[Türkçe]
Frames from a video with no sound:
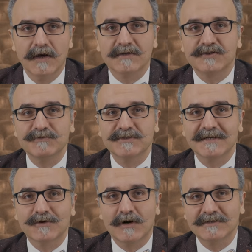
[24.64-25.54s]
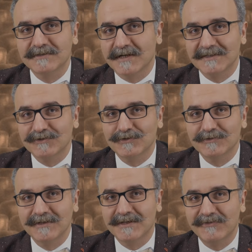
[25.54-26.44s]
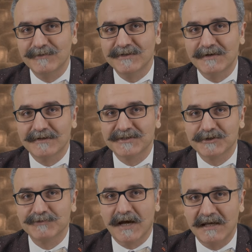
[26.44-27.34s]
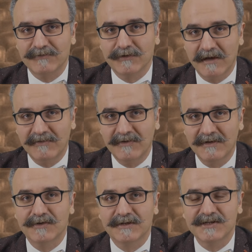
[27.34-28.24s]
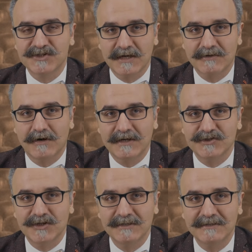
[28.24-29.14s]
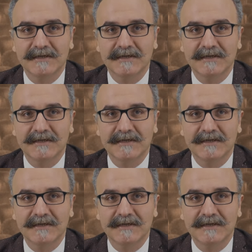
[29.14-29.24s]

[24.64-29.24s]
Evet şimdi size Quentin Tarantino'nun iki filminden bahsedeceğim. The Hateful Eight, öteki de Django Unchained.